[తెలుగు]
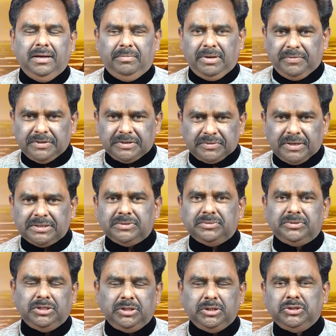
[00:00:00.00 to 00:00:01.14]
మన
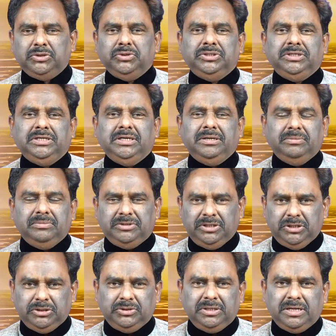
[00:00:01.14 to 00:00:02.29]
విశ్వాసంతో ఎదురు చూసి
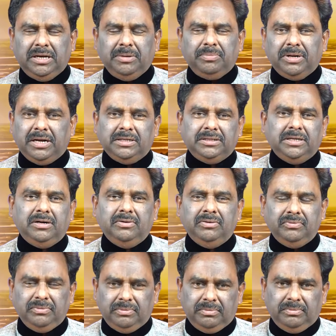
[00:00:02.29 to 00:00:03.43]
చేయుచున్న ప్రార్థనలు
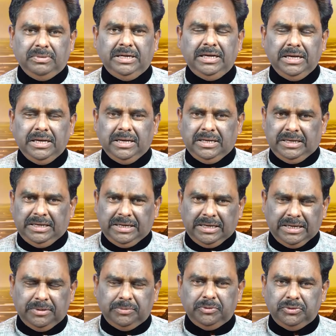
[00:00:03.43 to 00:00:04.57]
మరి
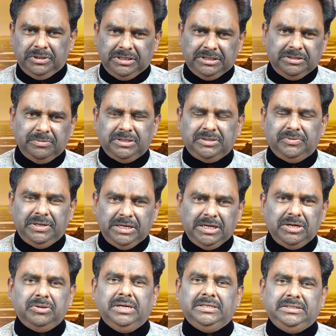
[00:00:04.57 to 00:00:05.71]
నిగ్రహము నీతిమత్వం అన్నీ
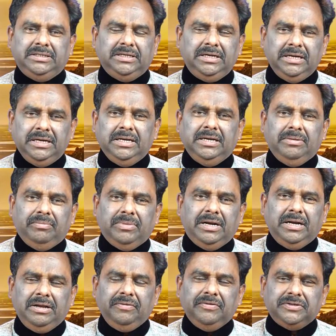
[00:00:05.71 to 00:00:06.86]
కలిసి
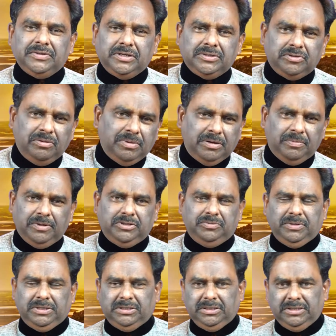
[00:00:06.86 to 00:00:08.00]
మనల్ని విశ్వాసంలో
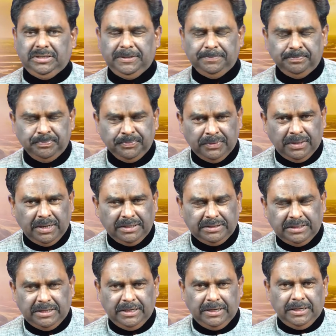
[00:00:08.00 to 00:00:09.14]
బలపరచబడుతుంది అయితే